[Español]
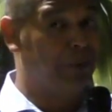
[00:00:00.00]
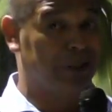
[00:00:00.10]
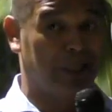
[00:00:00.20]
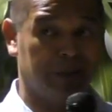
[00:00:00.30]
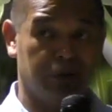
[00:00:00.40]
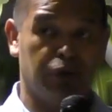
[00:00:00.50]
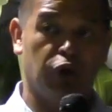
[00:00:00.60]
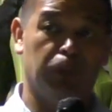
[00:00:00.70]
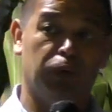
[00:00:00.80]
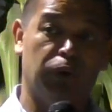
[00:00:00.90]
pasando y
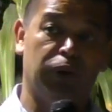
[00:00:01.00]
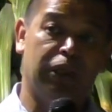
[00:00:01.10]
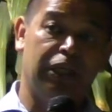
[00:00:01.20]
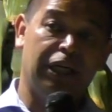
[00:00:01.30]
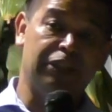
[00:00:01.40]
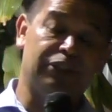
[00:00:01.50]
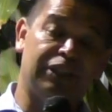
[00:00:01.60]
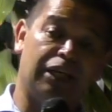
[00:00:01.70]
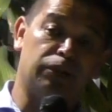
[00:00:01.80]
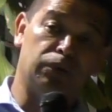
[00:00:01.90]
cómo es
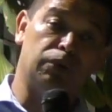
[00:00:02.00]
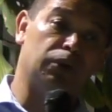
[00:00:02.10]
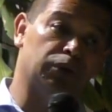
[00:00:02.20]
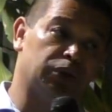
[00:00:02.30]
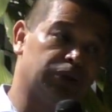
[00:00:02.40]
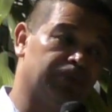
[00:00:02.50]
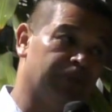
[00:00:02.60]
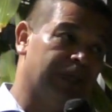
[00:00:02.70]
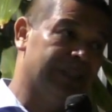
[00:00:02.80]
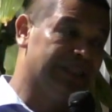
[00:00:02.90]
que algunos
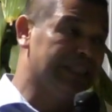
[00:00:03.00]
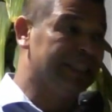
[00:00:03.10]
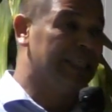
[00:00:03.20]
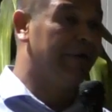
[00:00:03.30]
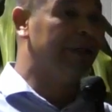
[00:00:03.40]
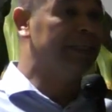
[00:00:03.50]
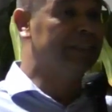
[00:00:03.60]
se estaban